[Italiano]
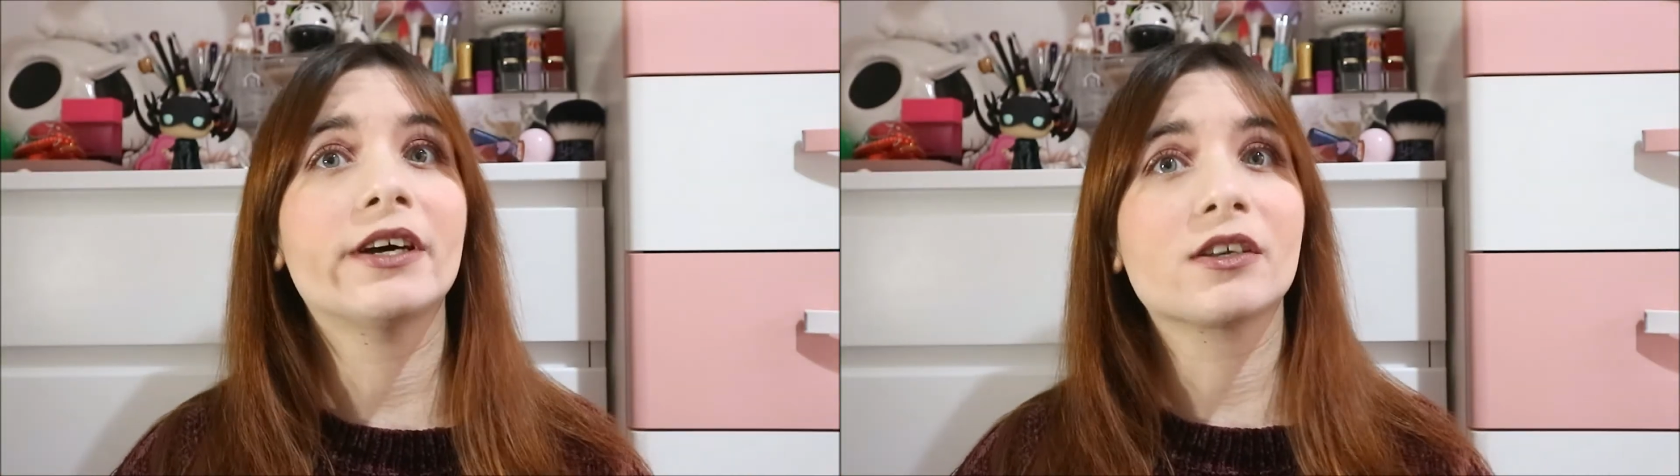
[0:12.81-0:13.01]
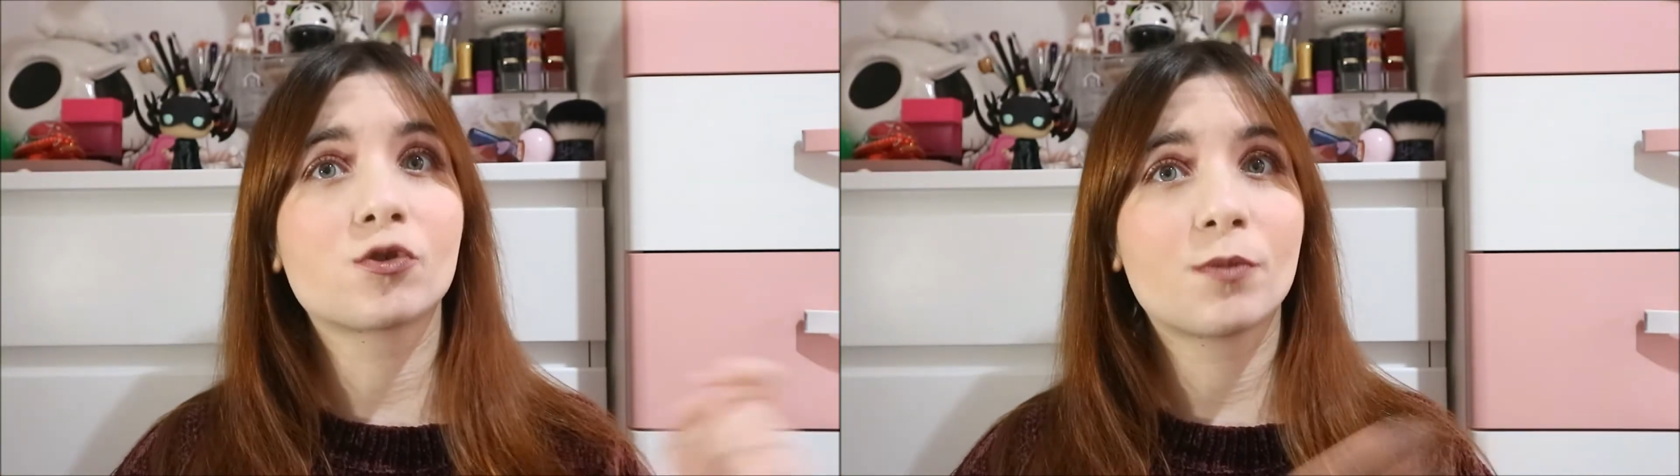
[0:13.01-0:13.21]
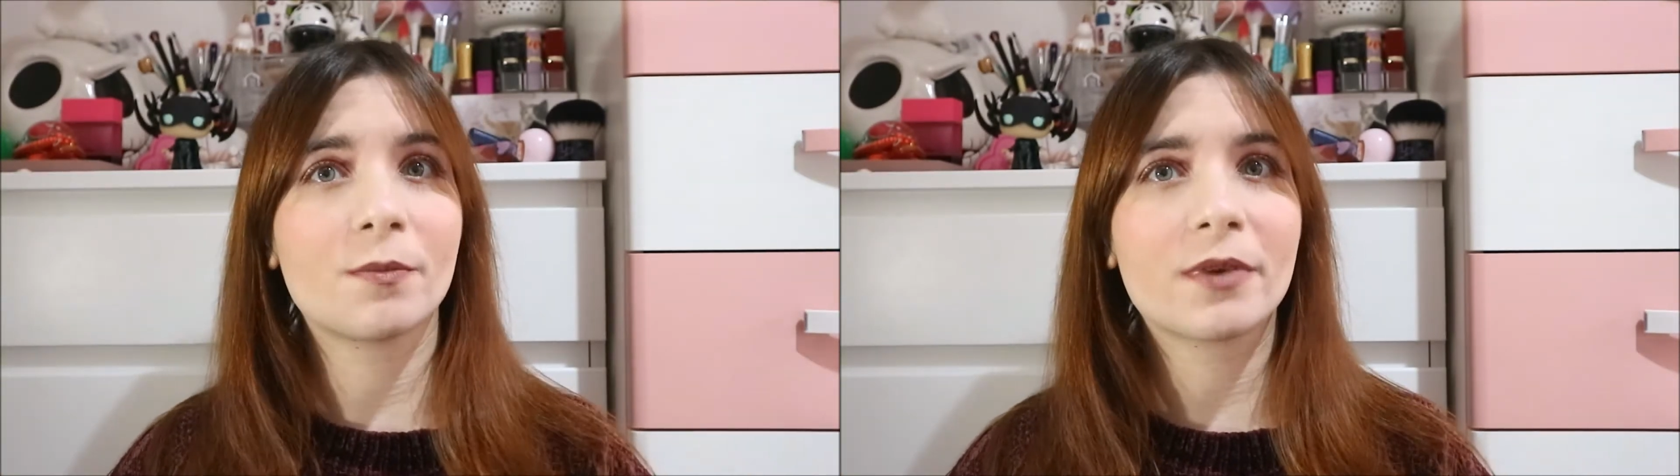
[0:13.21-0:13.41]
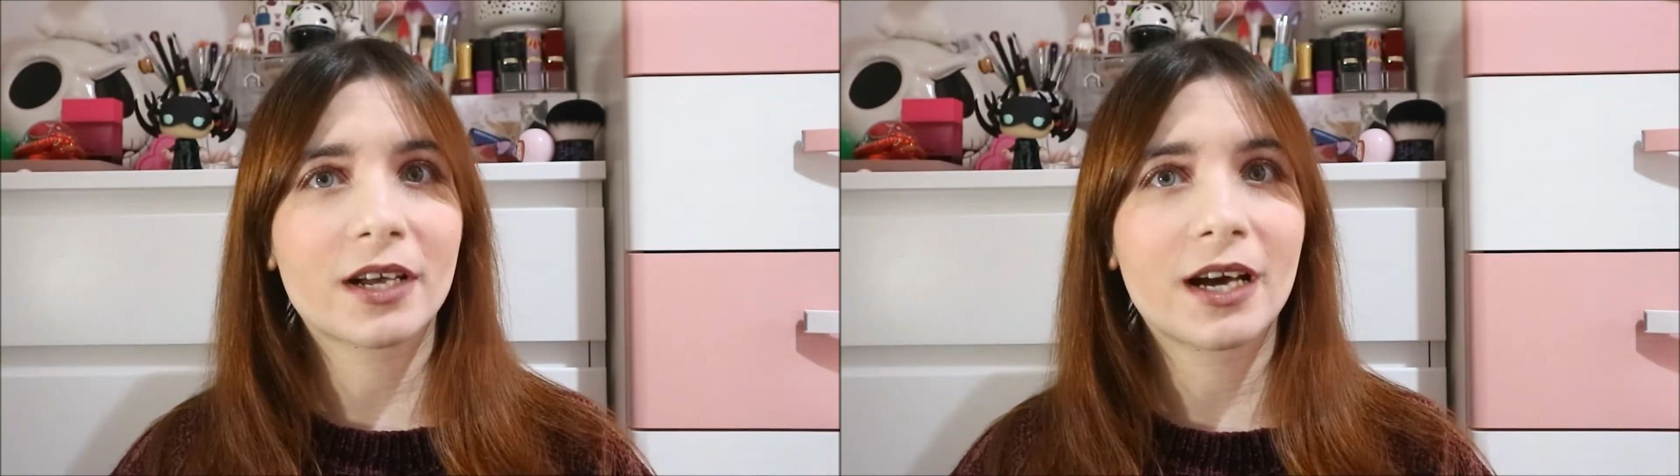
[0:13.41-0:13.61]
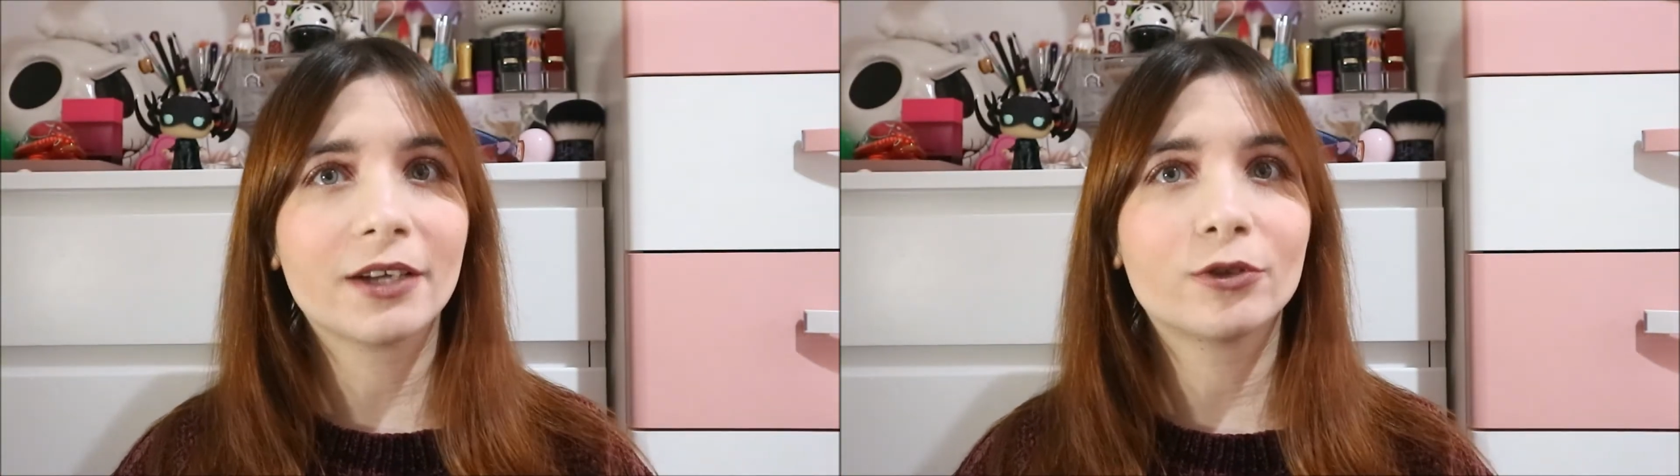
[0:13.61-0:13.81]
al
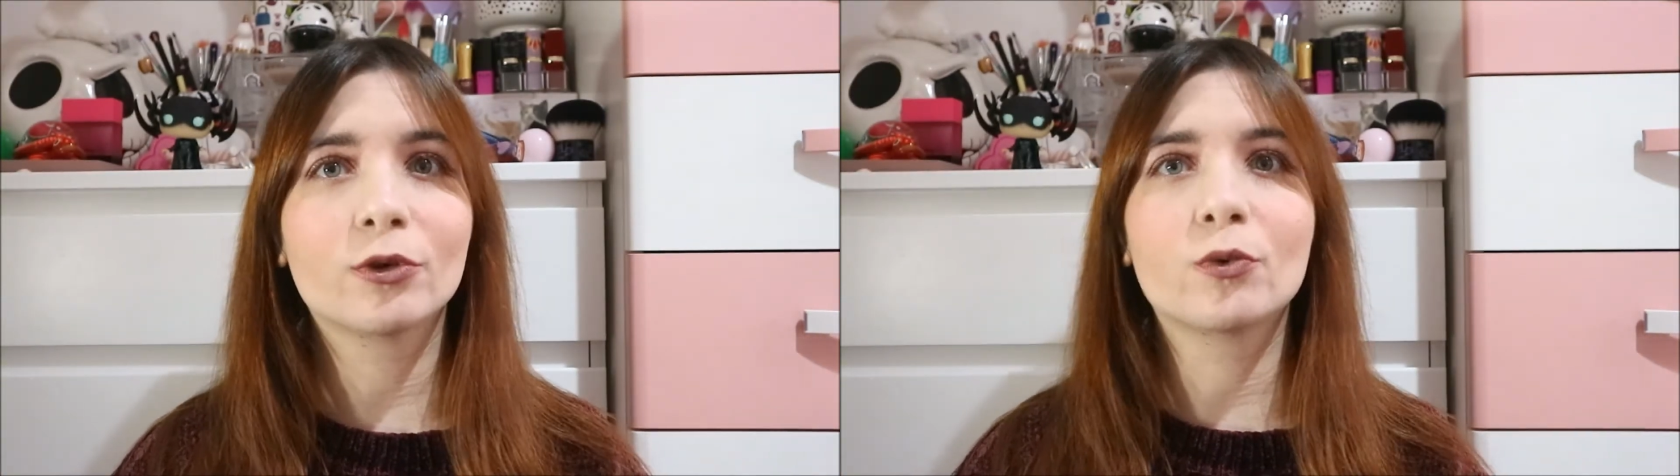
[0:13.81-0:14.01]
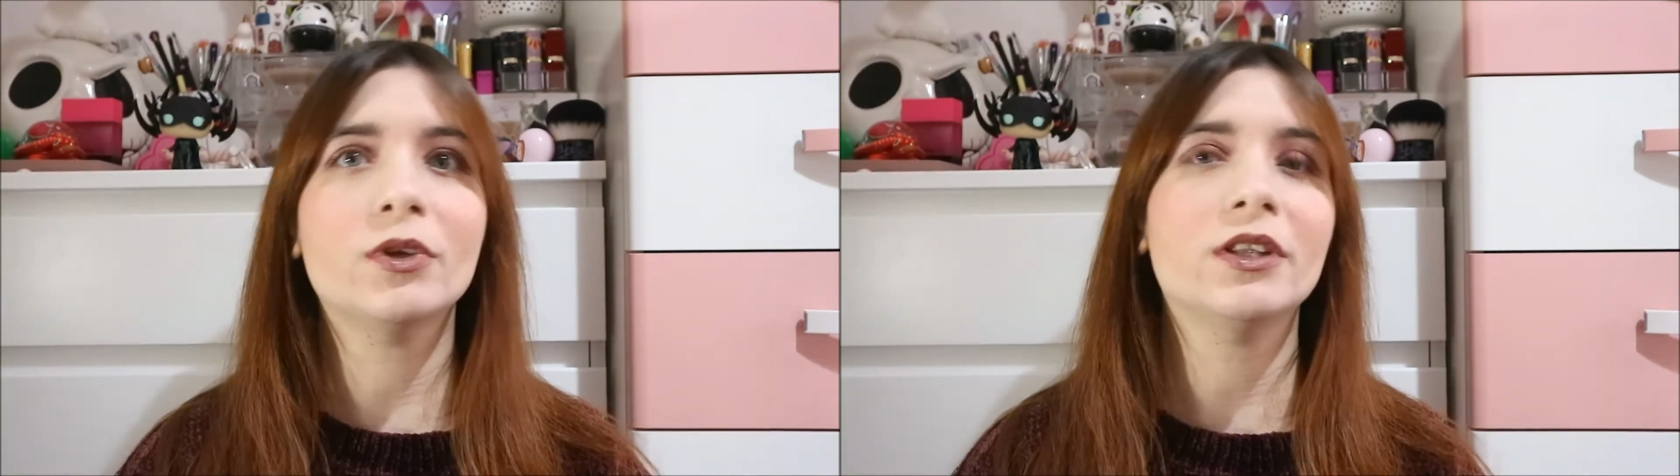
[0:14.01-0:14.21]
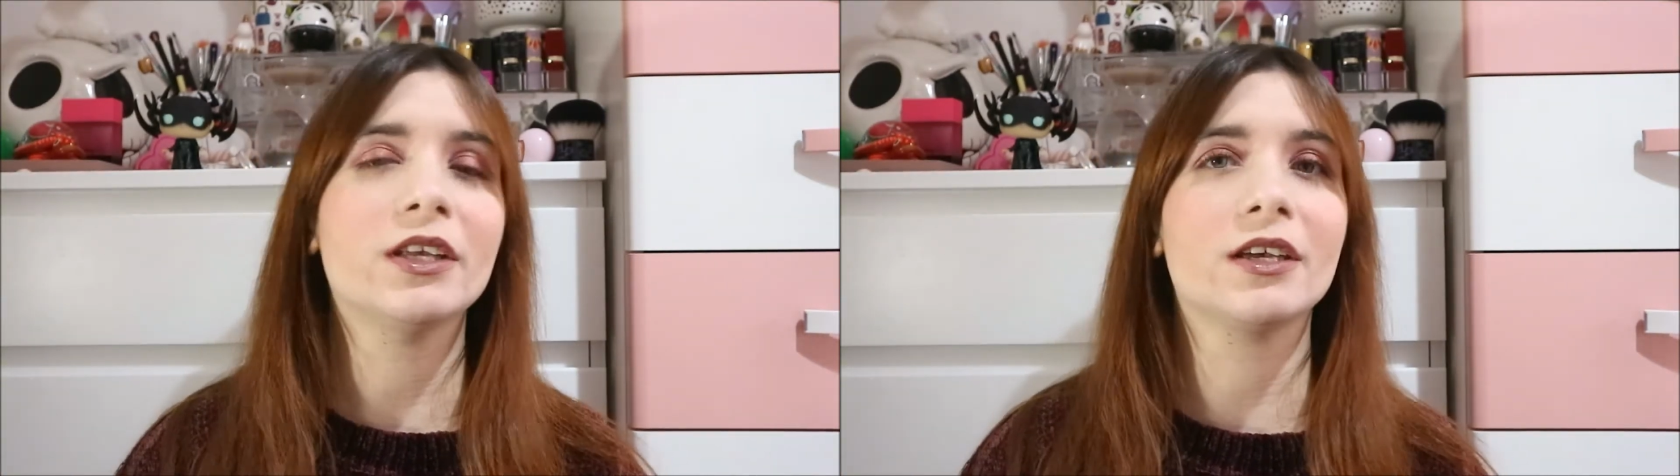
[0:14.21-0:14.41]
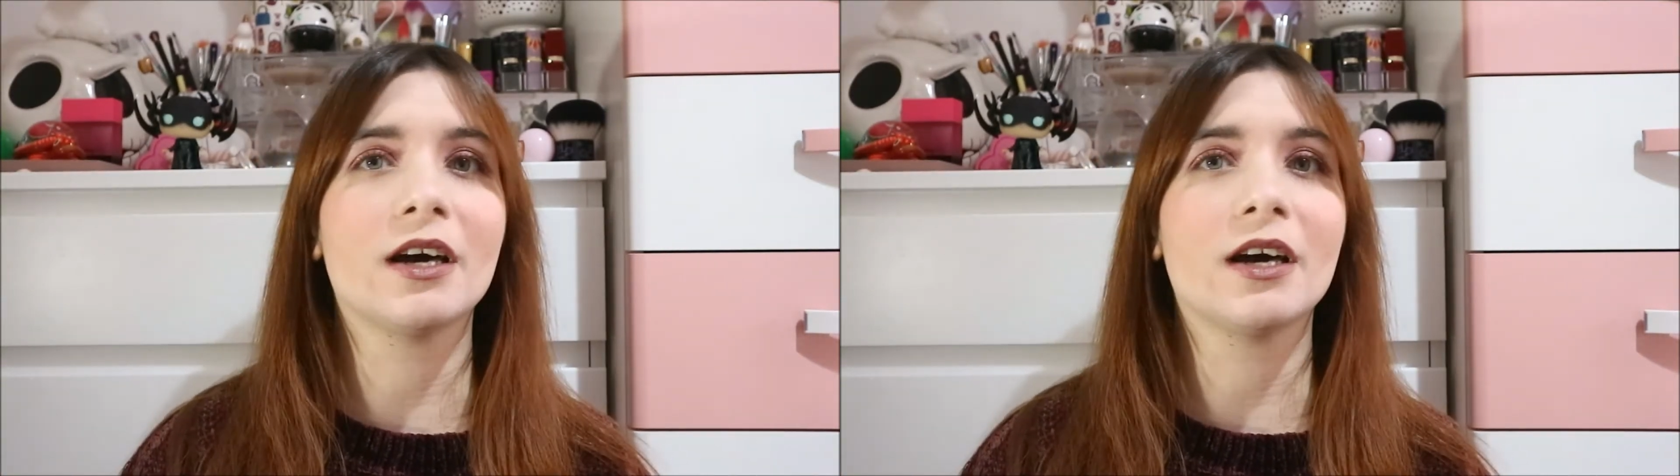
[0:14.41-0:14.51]
supermercato e quindi